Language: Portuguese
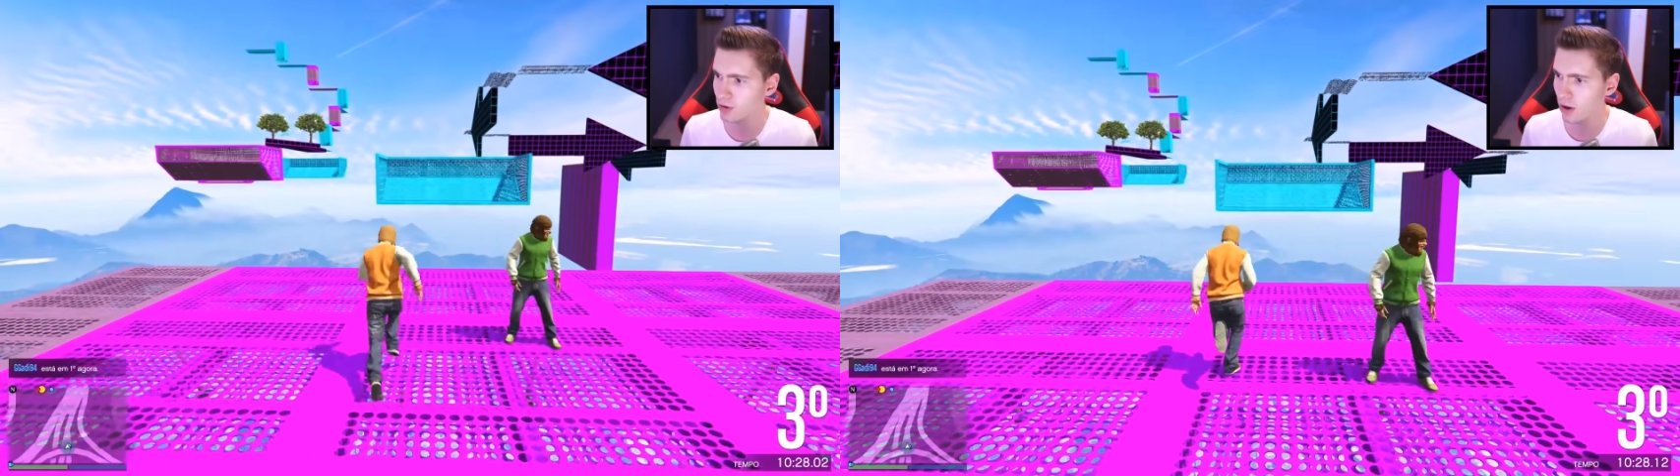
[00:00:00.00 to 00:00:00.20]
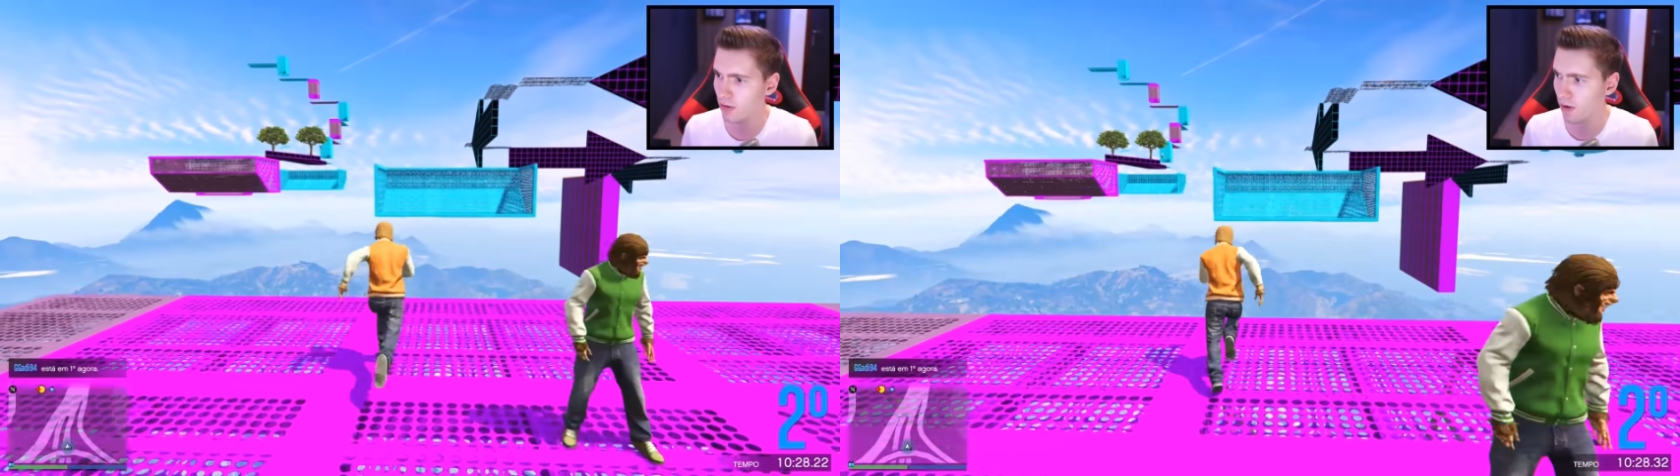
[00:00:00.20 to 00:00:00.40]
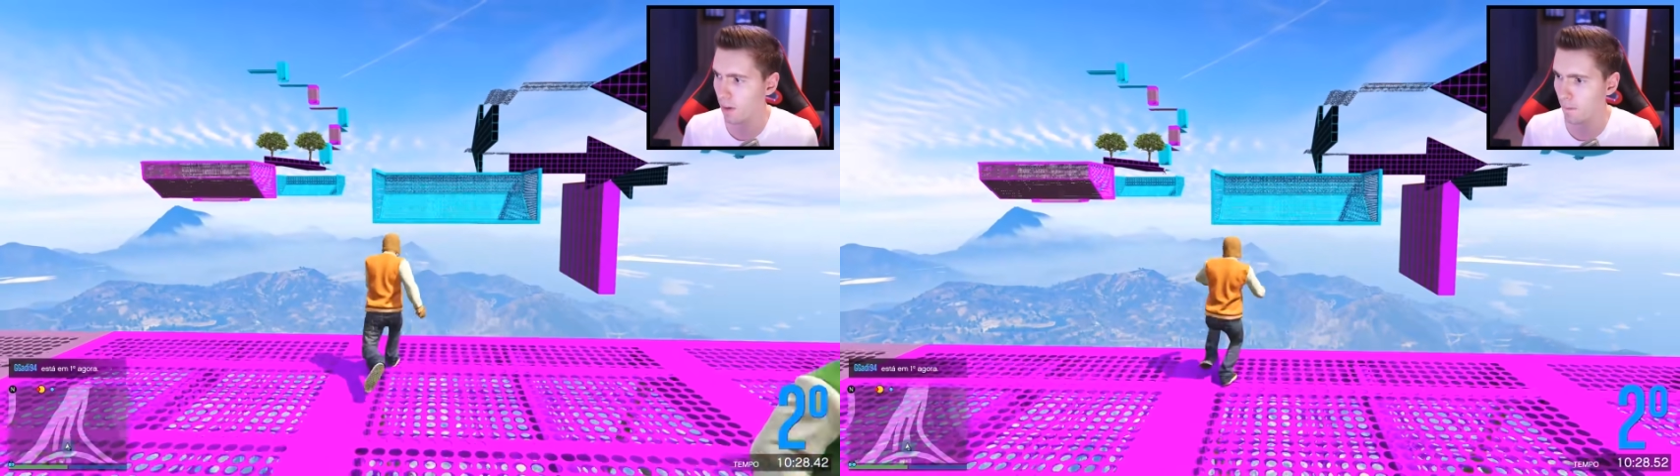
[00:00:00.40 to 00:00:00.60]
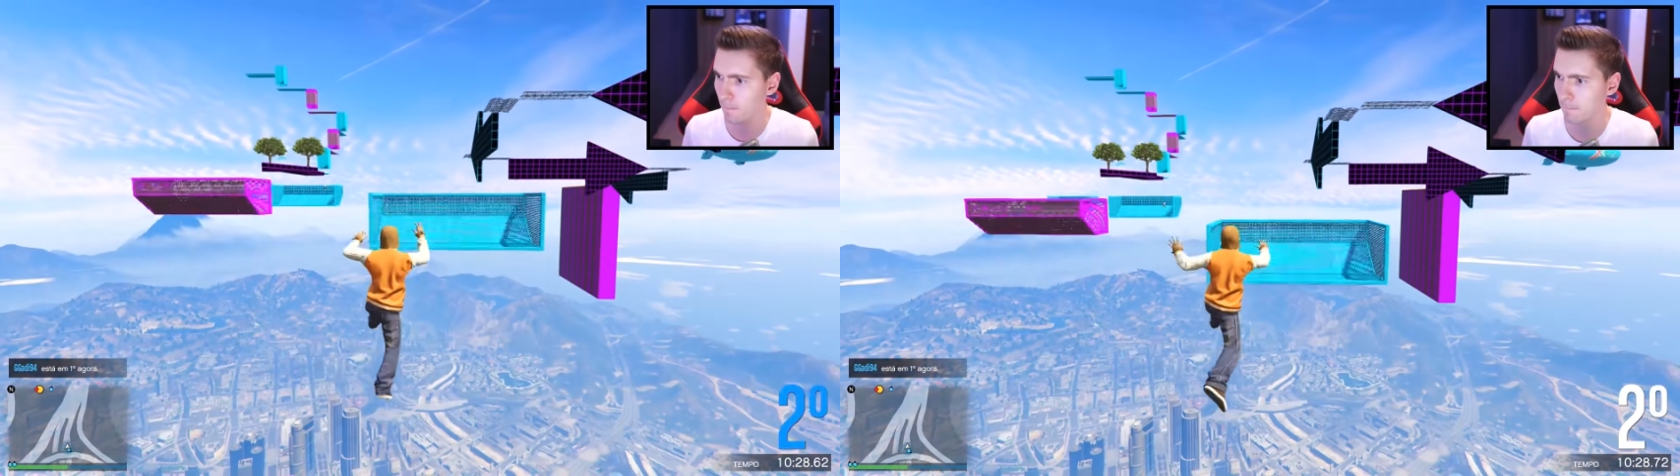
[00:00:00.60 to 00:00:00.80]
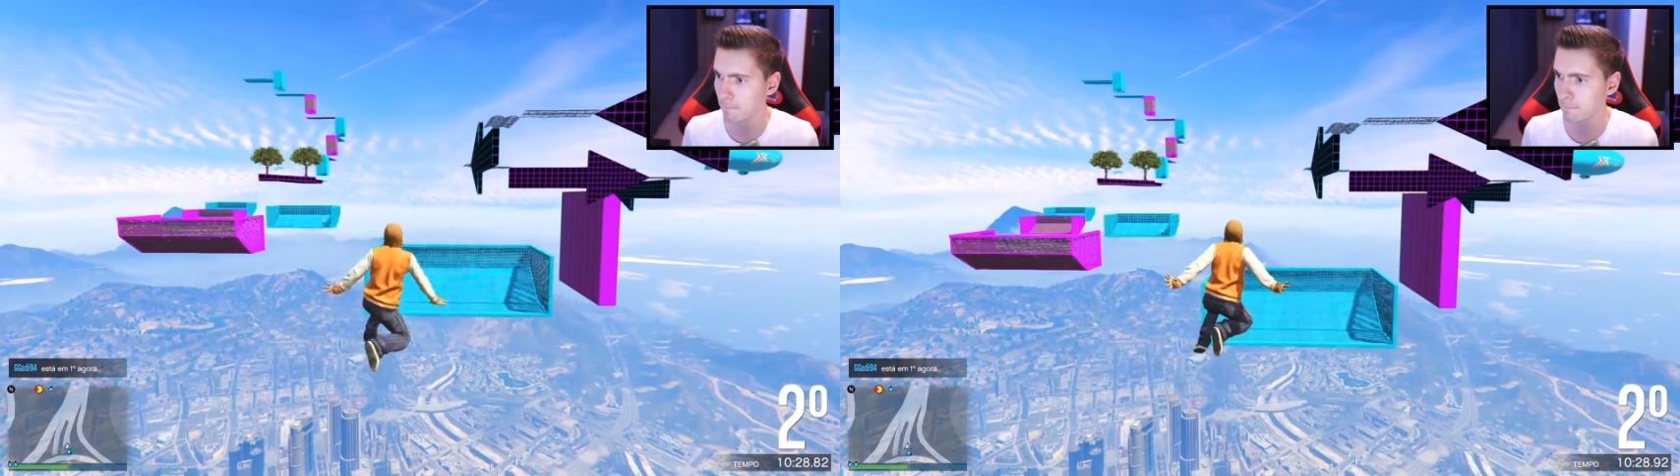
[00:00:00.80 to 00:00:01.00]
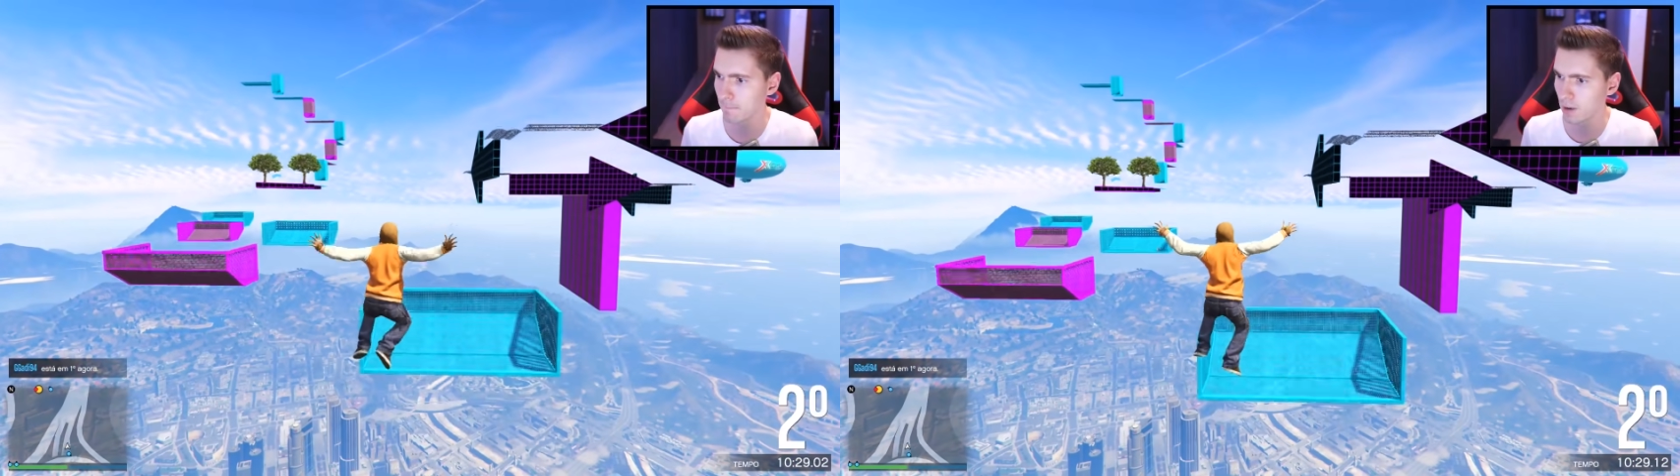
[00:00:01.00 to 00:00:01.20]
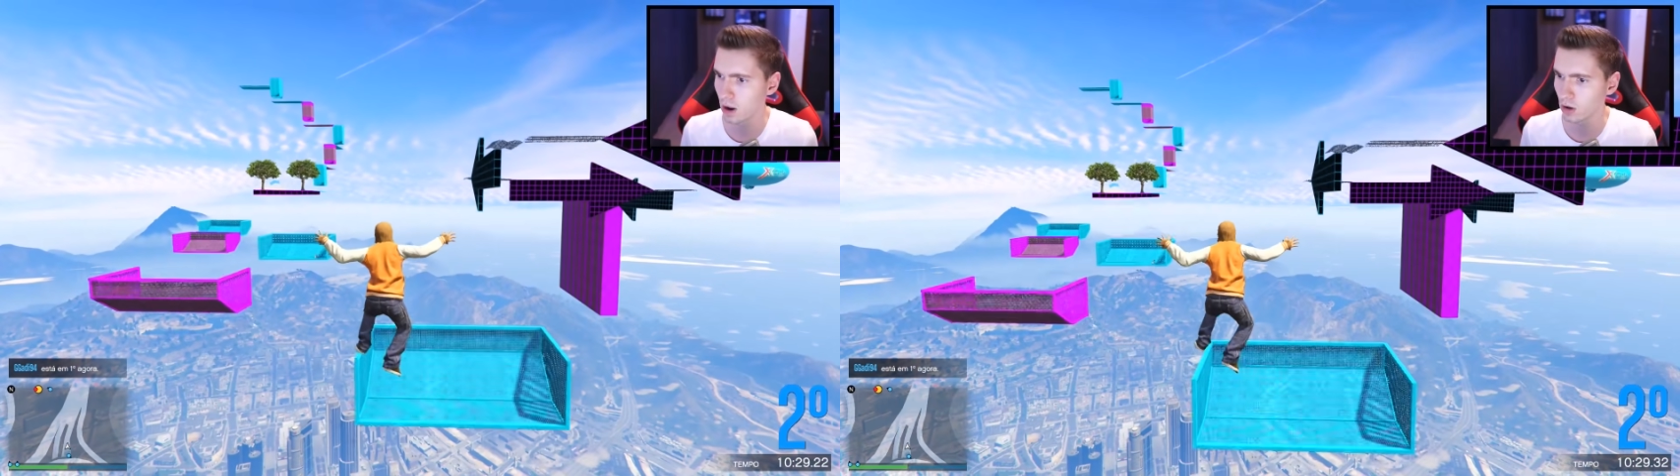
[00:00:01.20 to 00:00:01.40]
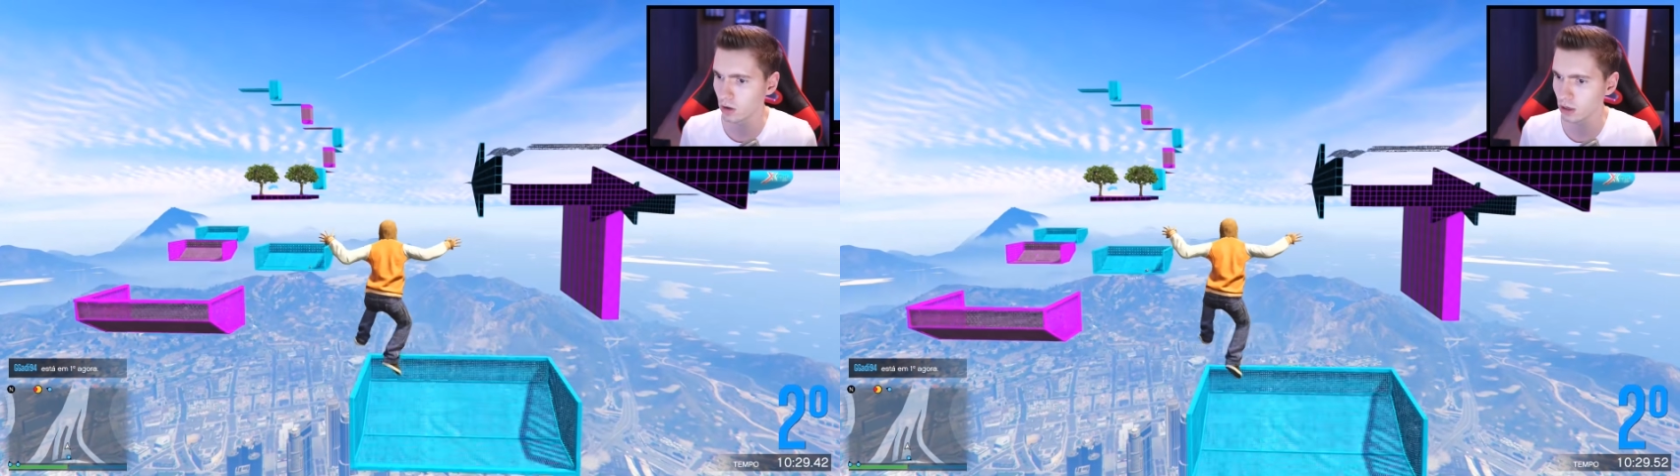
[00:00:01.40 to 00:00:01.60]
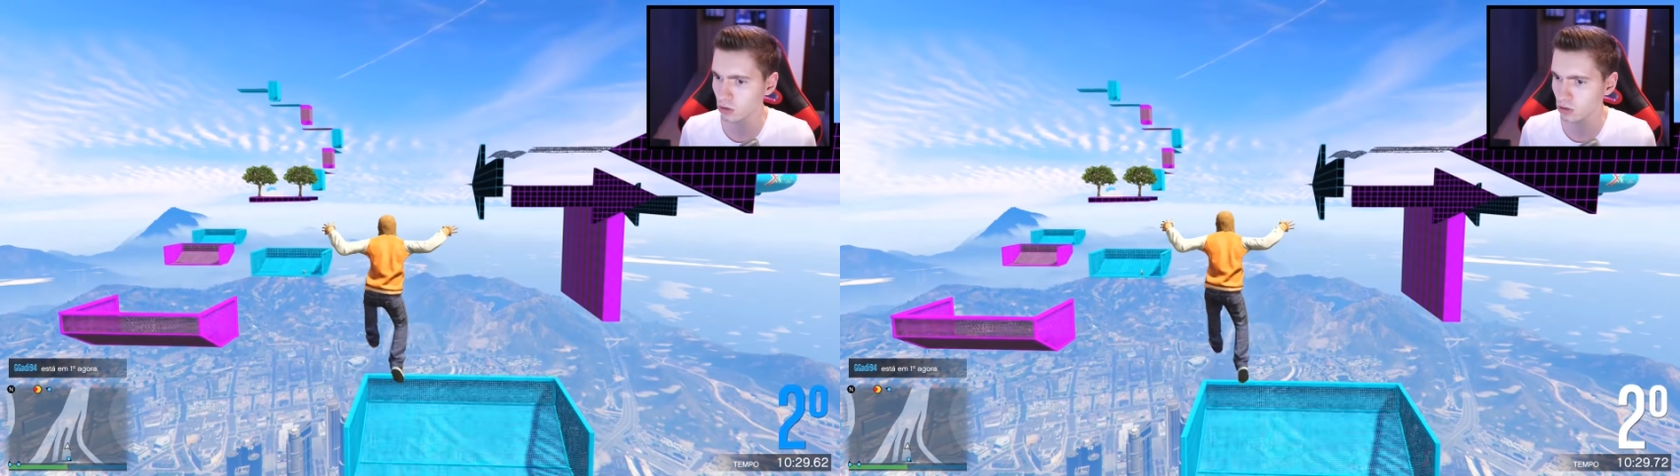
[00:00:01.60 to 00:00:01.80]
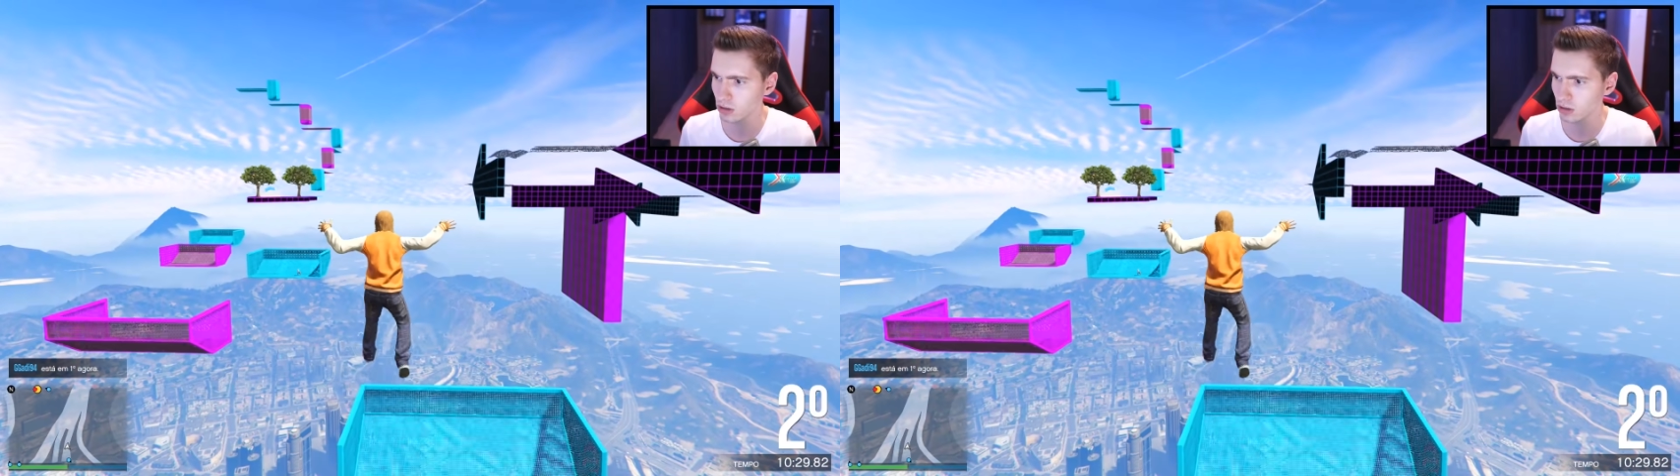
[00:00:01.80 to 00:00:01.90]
jeitão. Agora eu já tenho